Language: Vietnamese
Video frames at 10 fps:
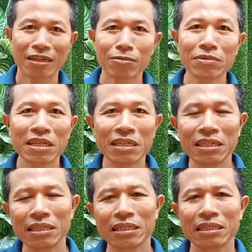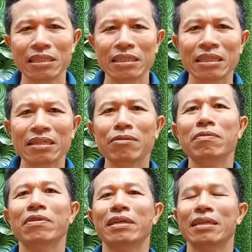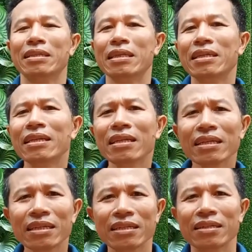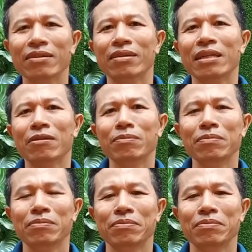nóng tính không phải là tính người đó nóng,